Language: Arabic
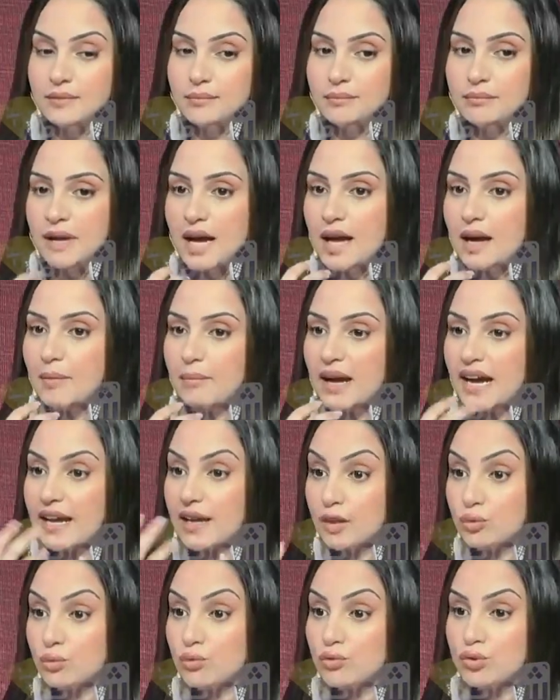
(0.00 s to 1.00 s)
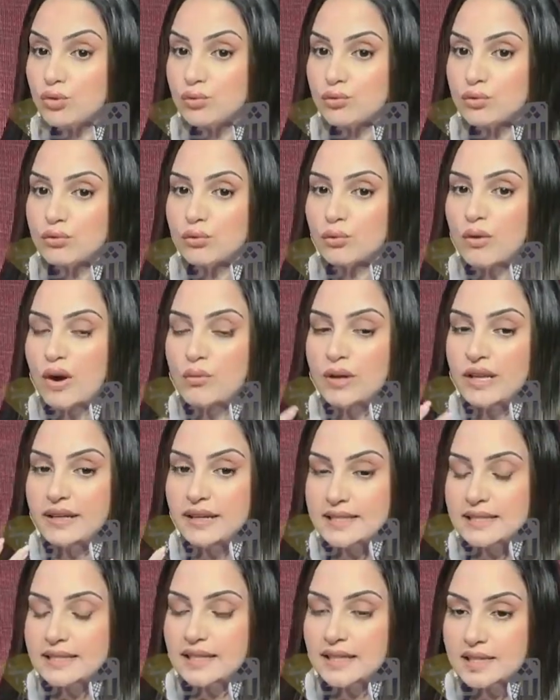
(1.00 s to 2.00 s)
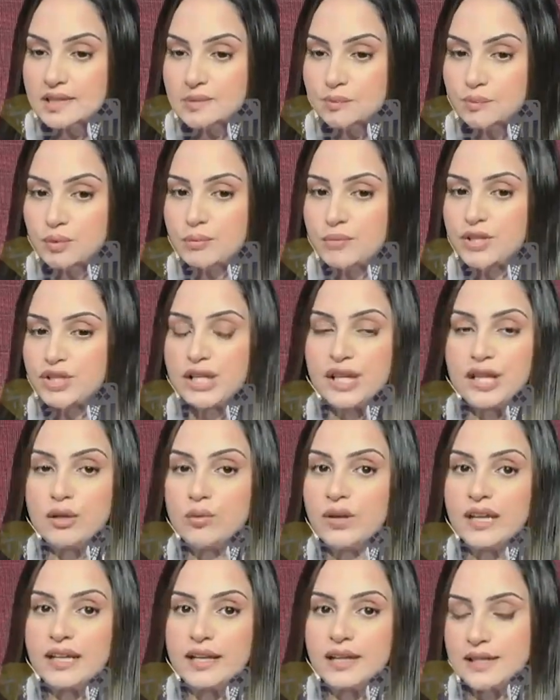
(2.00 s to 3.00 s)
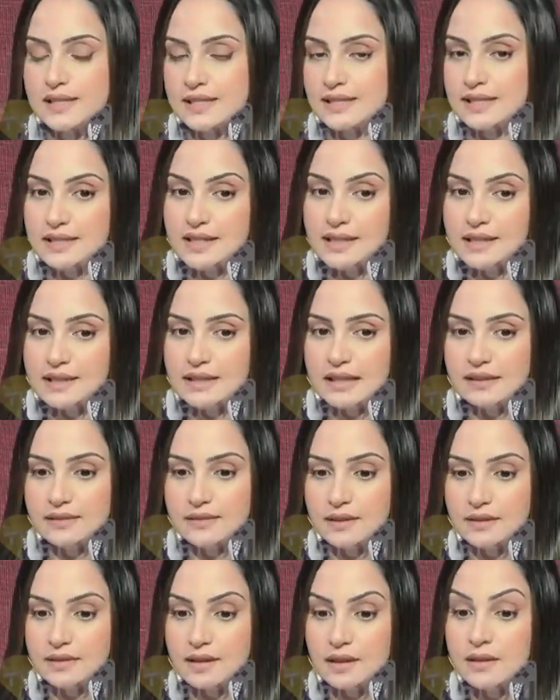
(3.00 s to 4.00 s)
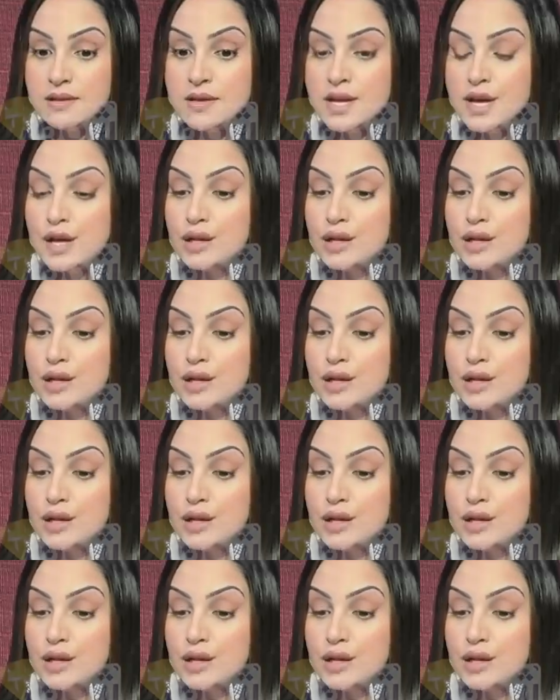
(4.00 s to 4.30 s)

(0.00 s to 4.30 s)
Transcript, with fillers: ما ما غيقدروش يوصلوا اولا ناس اللي كيسبوا المشاكل وانا كان خصني نحيد هذه النظره